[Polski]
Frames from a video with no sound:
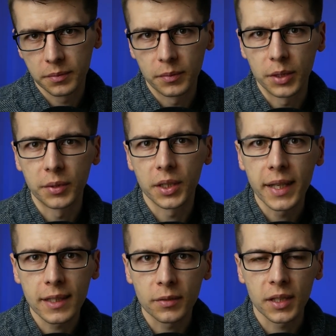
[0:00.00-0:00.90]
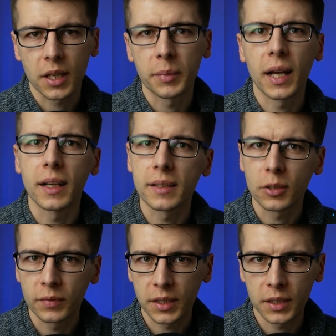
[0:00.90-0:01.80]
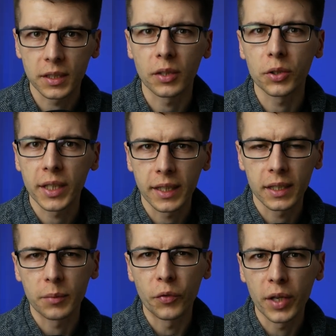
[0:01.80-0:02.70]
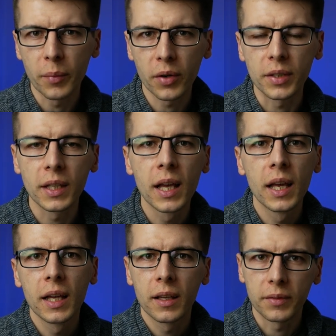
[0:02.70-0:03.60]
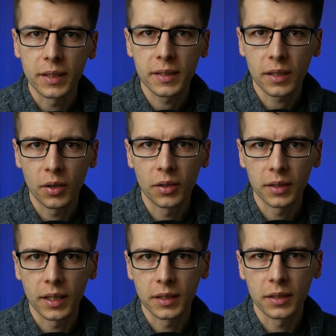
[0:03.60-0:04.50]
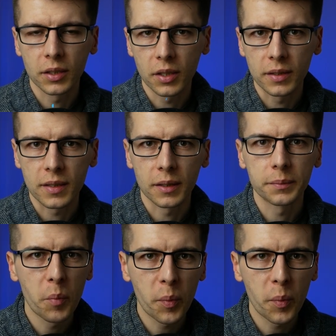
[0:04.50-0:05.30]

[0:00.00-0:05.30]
być może nie zauważamy, ale zauważycie to dzięki temu filmowi, więc oglądajcie do końca.